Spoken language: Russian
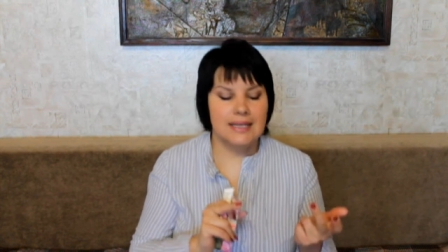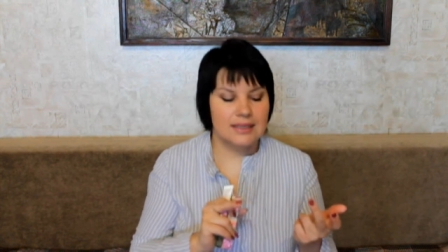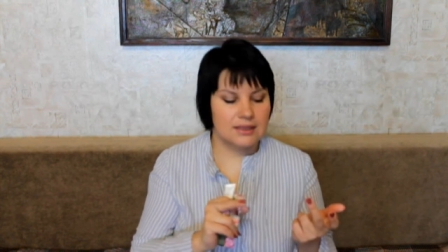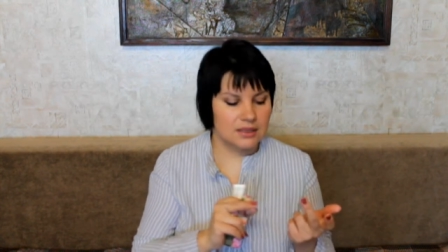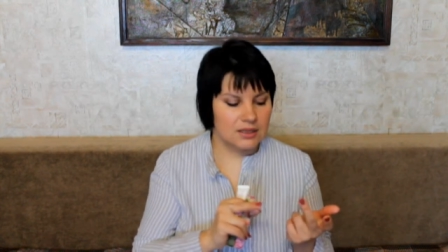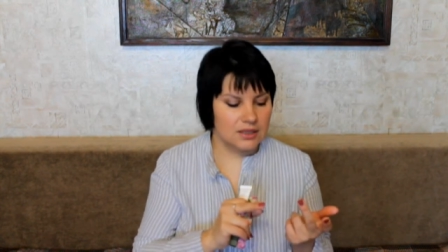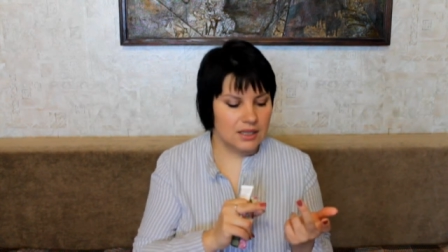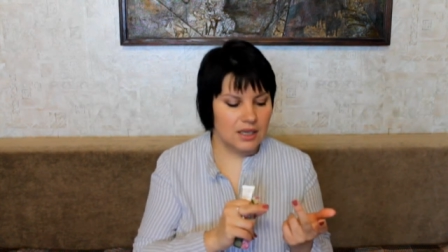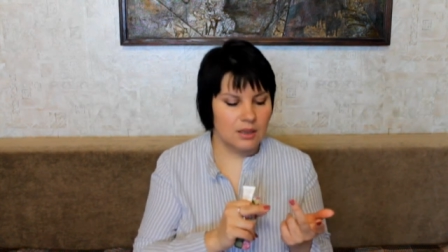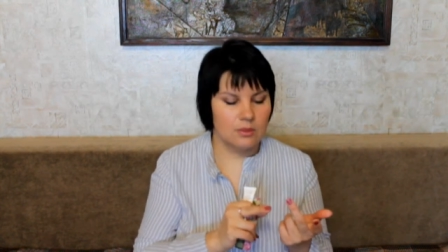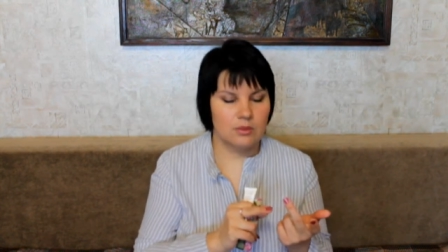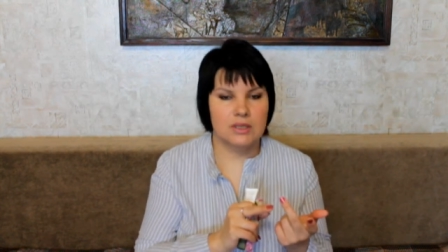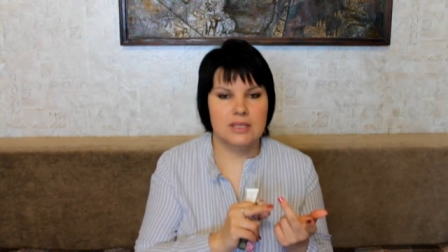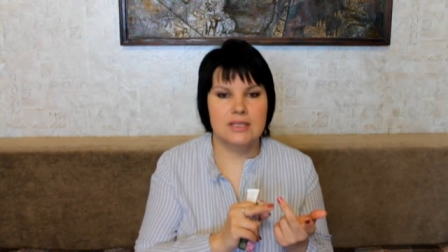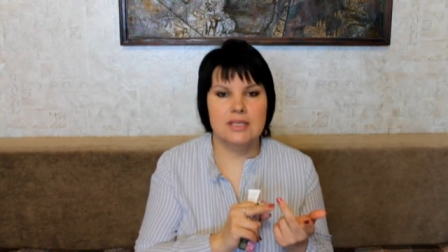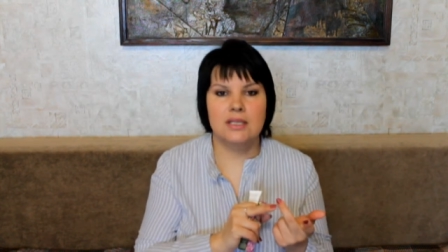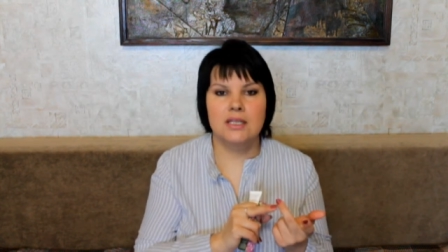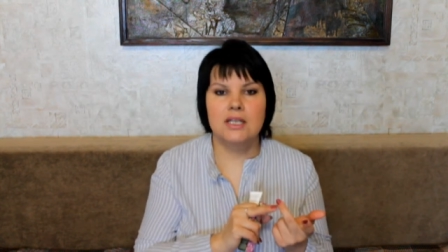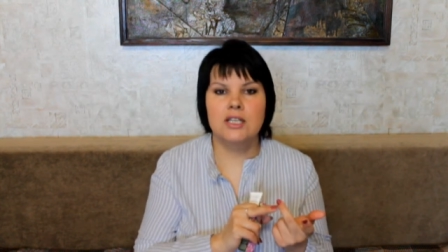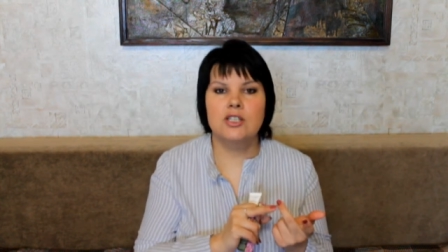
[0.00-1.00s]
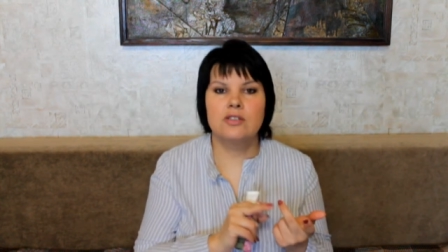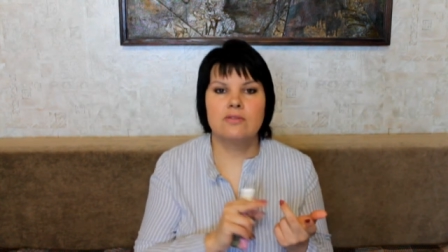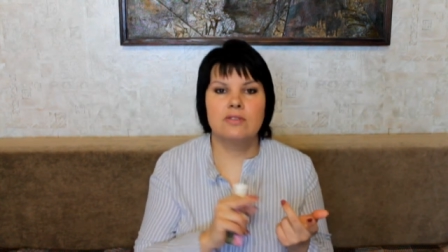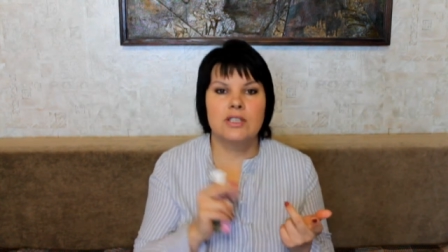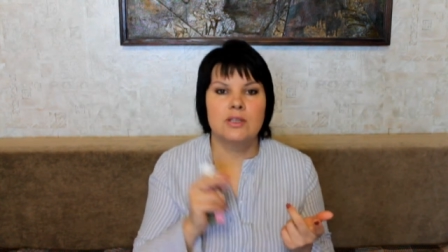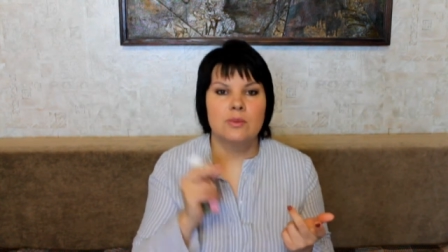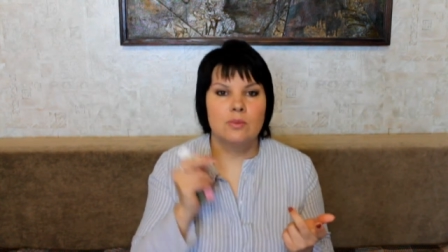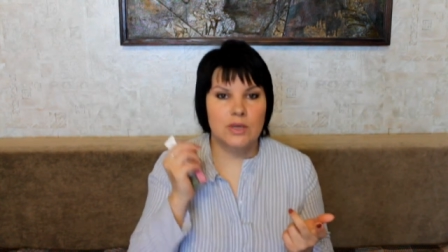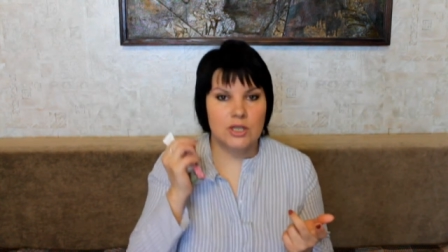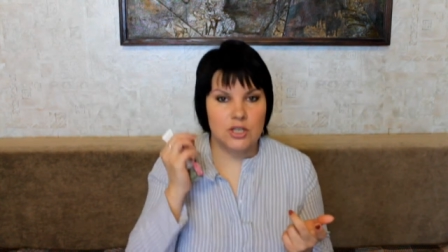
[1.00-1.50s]
Этот крем
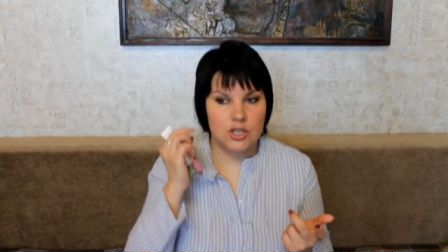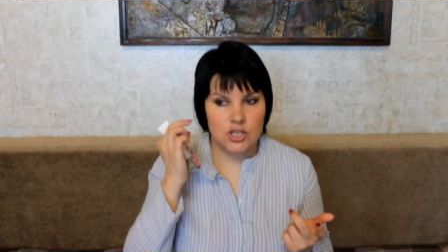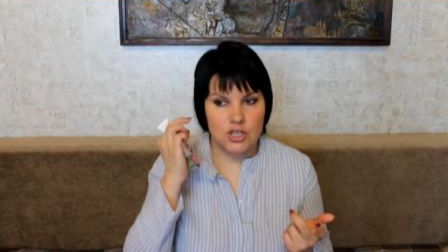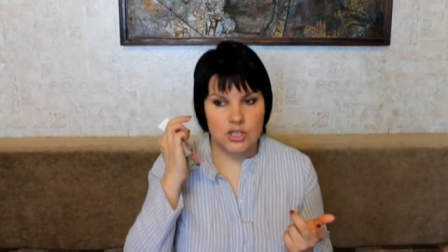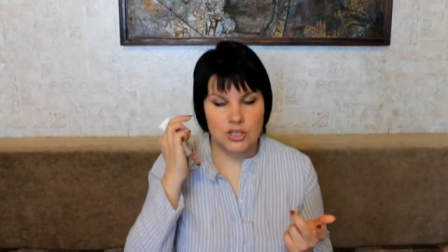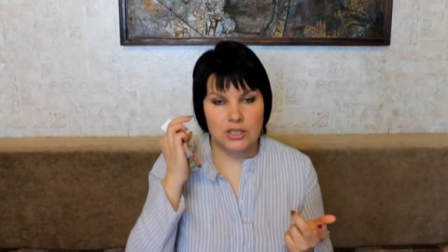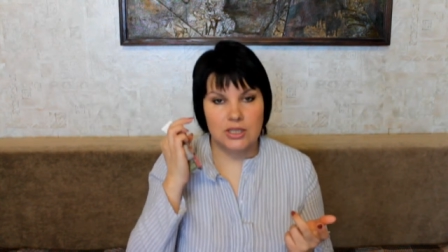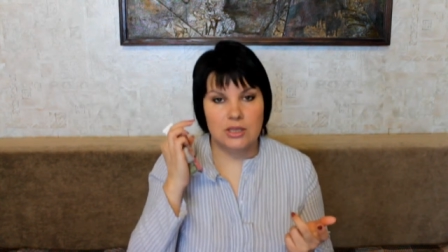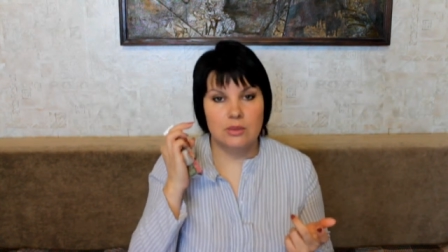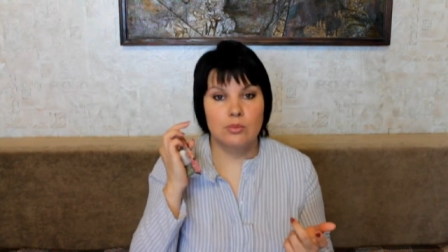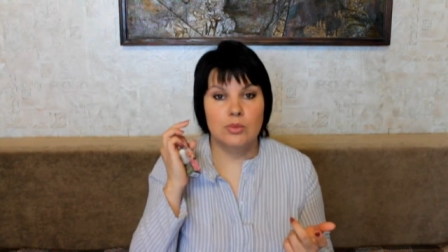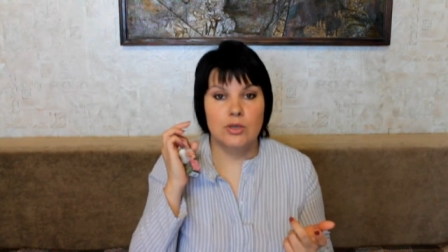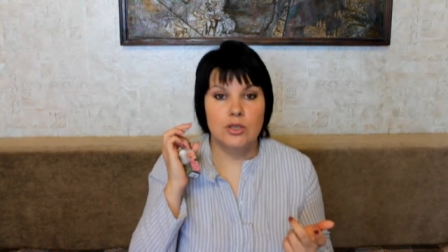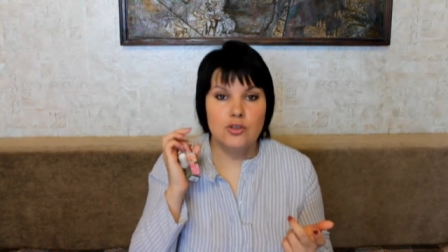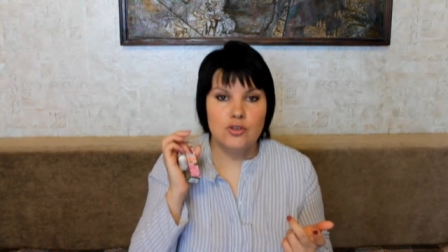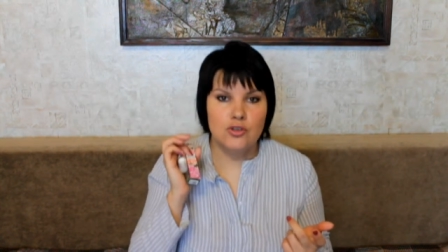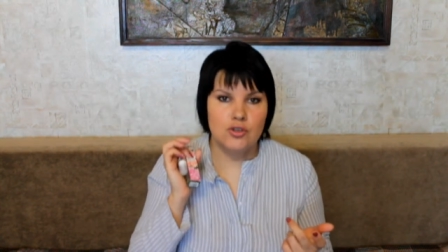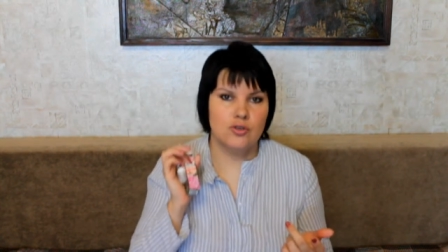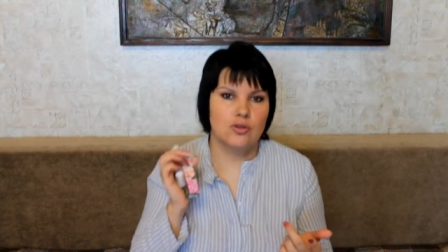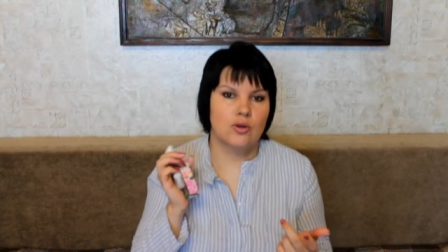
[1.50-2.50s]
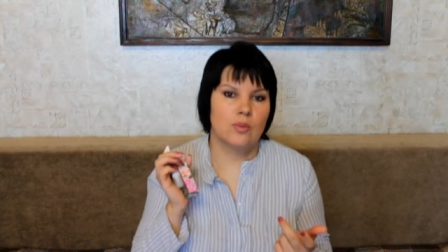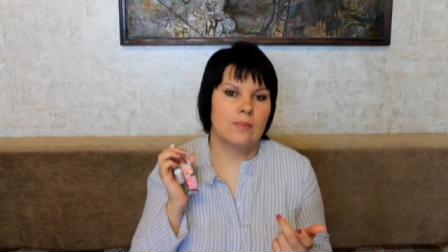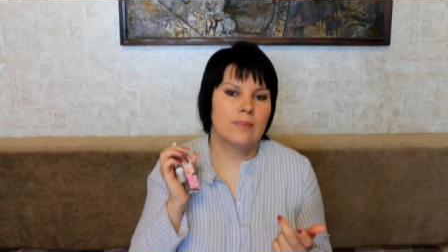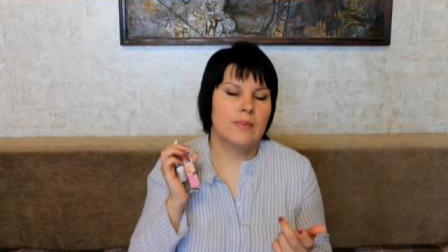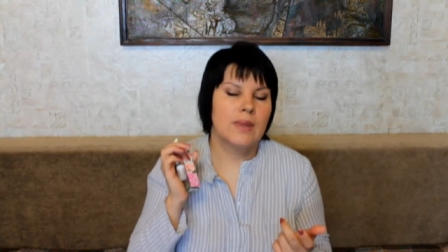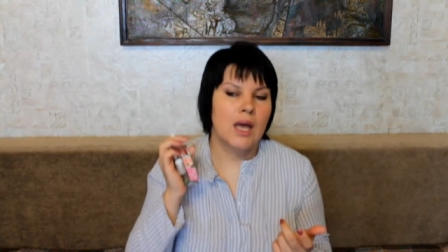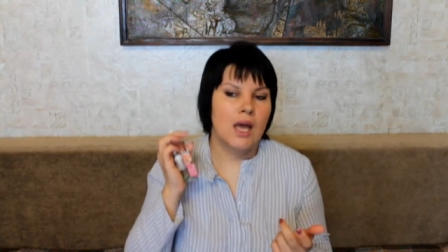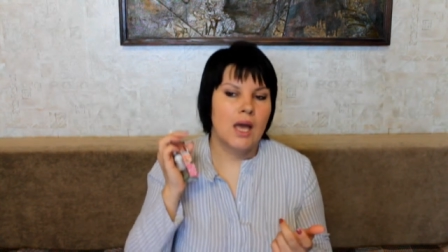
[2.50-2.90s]
разглаживает морщинки, причем